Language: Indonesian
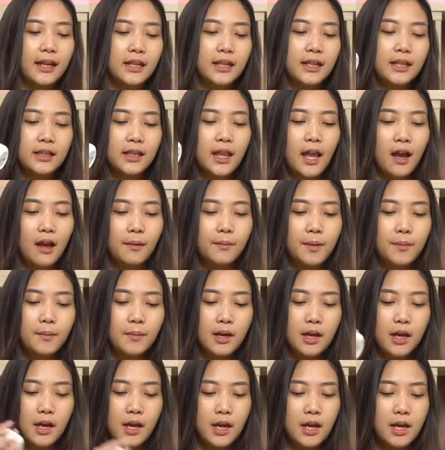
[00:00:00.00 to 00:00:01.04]
Hari ini kita akan
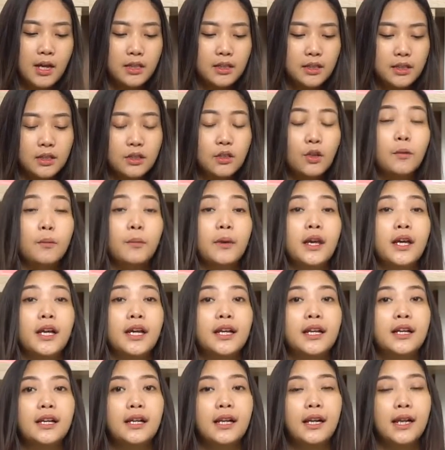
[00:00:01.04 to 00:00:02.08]
membahas
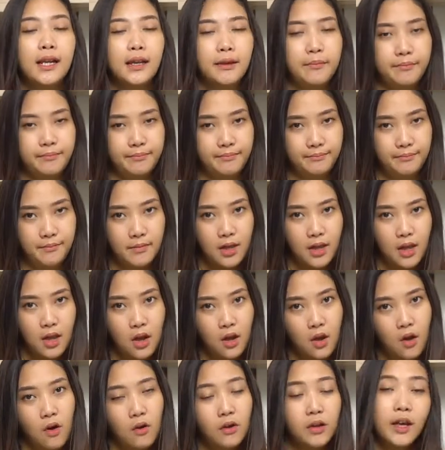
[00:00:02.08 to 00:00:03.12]
tomek cream.
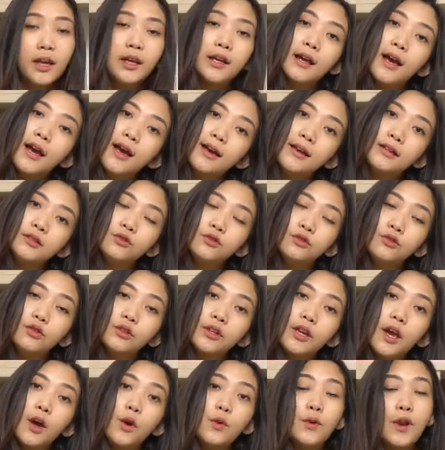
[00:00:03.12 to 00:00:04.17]
Oke okay guys,
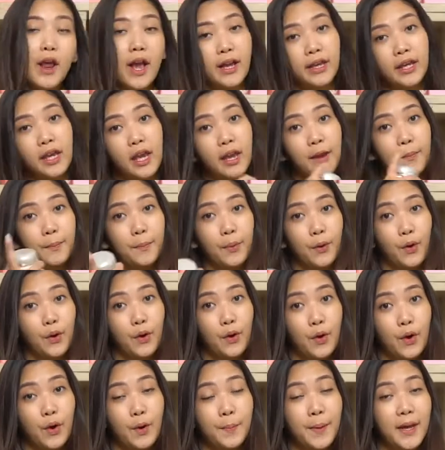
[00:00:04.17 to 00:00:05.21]
untuk yang udah
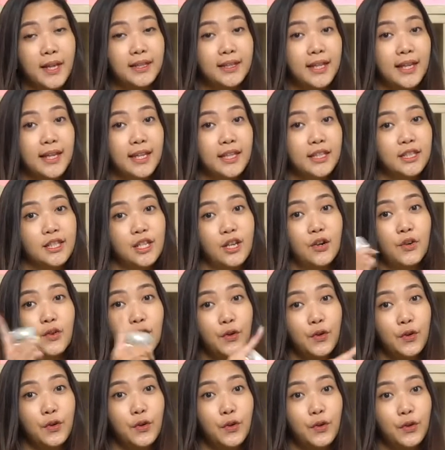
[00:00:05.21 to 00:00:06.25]
kepo, pantengin
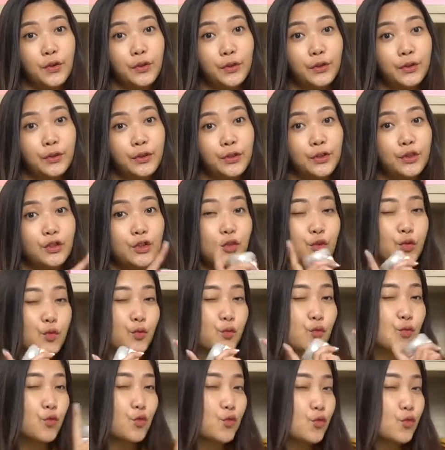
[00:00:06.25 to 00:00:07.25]
terus.